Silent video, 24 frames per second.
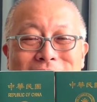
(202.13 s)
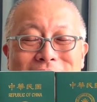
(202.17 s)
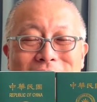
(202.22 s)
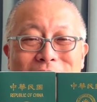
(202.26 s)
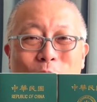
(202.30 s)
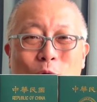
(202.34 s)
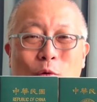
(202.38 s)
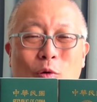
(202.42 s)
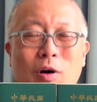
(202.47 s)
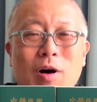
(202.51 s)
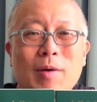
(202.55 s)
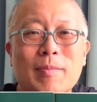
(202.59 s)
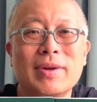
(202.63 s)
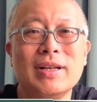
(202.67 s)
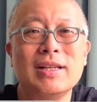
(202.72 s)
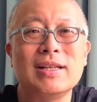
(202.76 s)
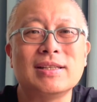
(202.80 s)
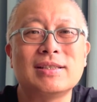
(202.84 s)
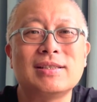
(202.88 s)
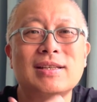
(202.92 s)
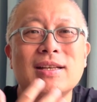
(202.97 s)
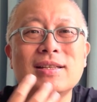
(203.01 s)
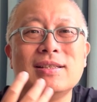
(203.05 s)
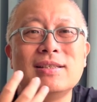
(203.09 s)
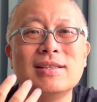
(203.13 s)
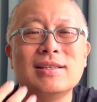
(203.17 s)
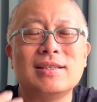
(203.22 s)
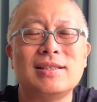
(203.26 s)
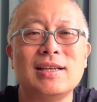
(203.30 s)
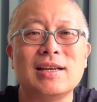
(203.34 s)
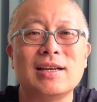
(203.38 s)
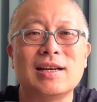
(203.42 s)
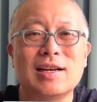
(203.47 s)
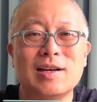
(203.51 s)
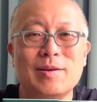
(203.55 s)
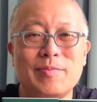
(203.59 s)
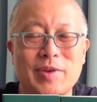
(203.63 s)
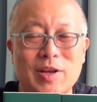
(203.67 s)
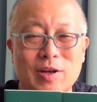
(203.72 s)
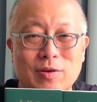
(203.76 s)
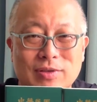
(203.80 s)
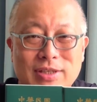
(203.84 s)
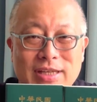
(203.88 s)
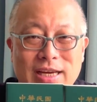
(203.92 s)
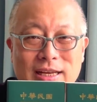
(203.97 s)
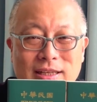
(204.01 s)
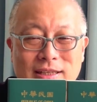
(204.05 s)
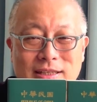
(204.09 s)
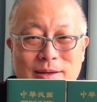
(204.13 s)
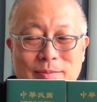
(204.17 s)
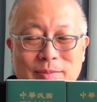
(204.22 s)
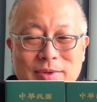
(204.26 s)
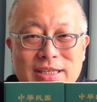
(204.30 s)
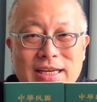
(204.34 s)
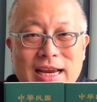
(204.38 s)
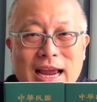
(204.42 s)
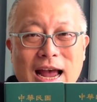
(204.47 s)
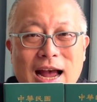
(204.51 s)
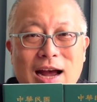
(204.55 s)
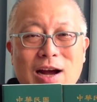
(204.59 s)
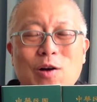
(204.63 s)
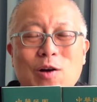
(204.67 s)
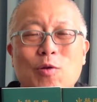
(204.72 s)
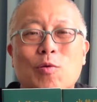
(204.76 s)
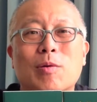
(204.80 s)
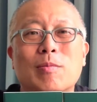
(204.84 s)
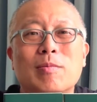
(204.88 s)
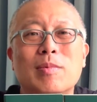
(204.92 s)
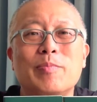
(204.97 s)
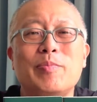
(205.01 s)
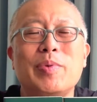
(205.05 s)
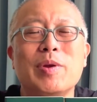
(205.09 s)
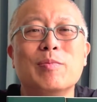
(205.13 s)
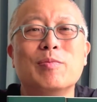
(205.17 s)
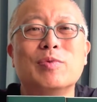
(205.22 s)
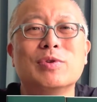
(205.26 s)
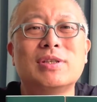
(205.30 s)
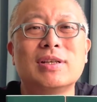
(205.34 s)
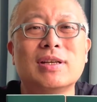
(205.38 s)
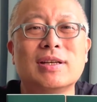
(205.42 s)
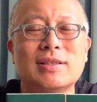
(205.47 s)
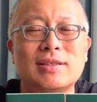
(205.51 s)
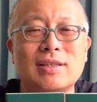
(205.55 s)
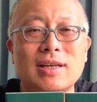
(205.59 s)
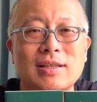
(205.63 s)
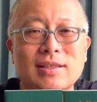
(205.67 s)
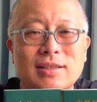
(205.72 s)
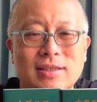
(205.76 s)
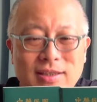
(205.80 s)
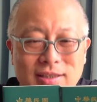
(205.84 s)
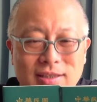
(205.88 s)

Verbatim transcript: 我们的政治性格没有这么强，我们并不是个政治